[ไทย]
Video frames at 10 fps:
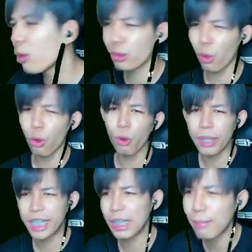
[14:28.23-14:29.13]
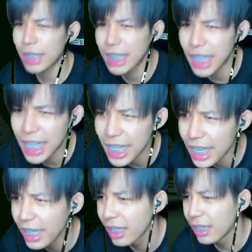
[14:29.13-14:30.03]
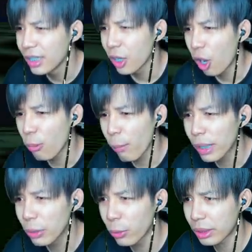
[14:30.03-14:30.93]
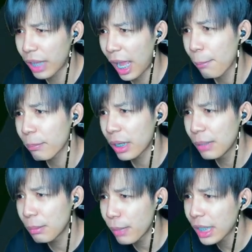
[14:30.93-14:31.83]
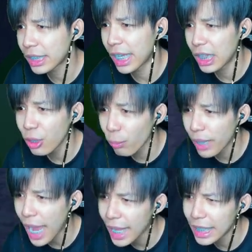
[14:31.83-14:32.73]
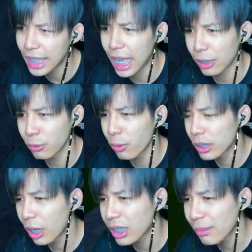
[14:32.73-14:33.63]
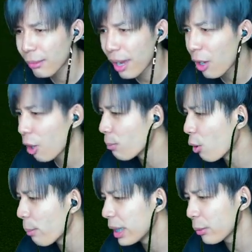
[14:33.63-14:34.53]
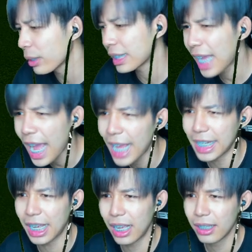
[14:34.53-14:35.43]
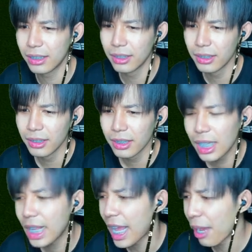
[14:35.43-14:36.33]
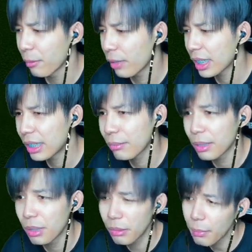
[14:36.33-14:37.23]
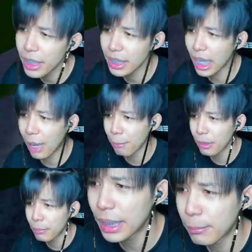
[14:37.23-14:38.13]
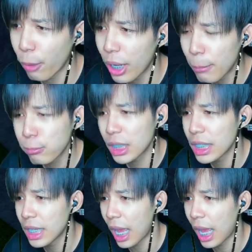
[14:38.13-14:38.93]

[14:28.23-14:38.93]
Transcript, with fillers: โหไปคิดมาดีๆ คอมโบมันหลุดนะครับ คือมันเปิดเคนหลบได้เลยอ่ะ ทุกคนเข้าใจไหมว่าคอมโบมันหลุดง่ายนั่นแหละเอาว่าคลิปนี้พี่ไม่ผิดนะครับ มันผิดพอ FC อ่ะ